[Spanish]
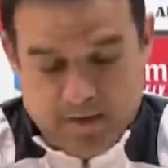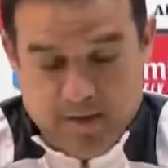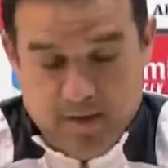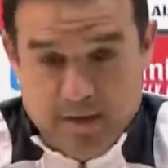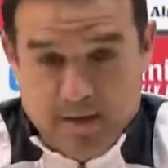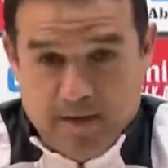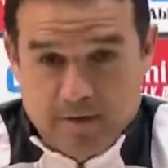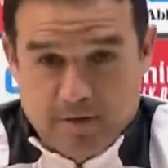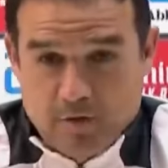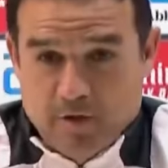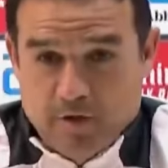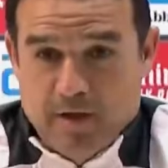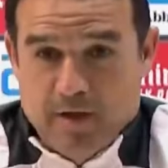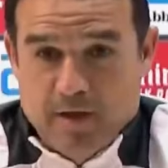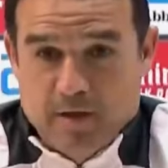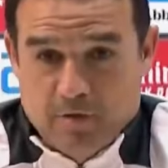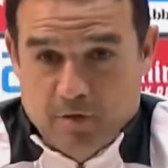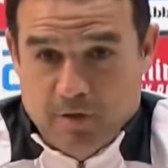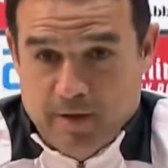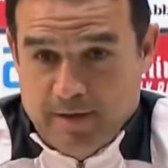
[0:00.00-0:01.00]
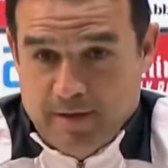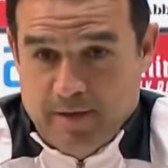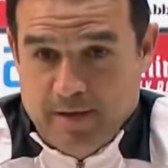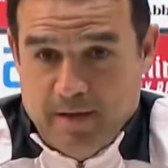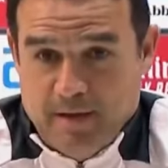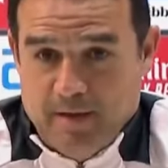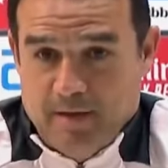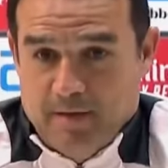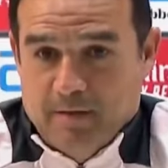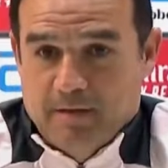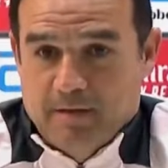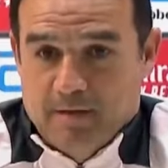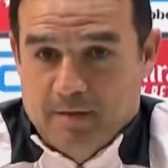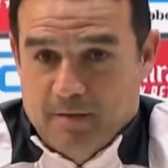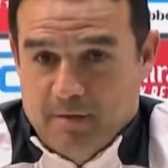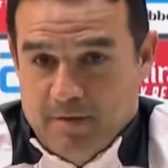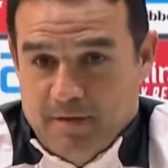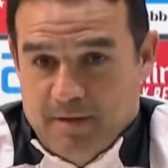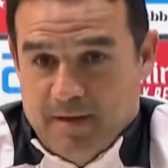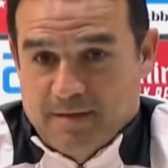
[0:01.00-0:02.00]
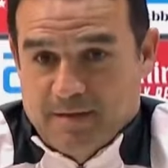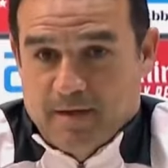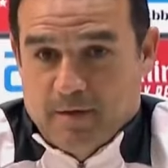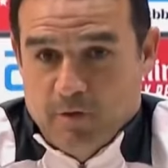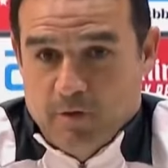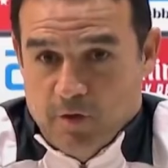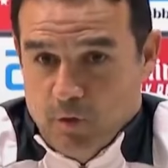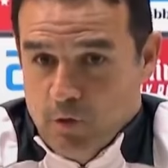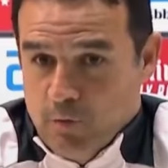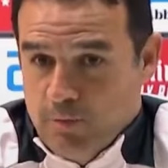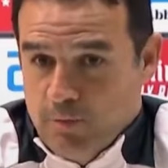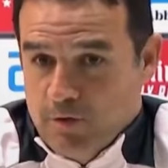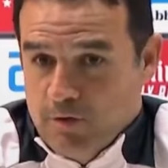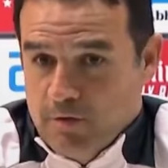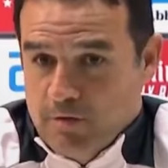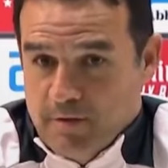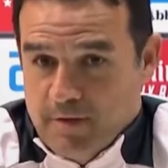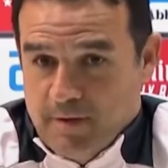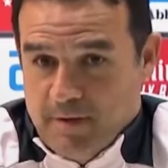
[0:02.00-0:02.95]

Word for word: en el caso de Toletti, ya está con el grupo.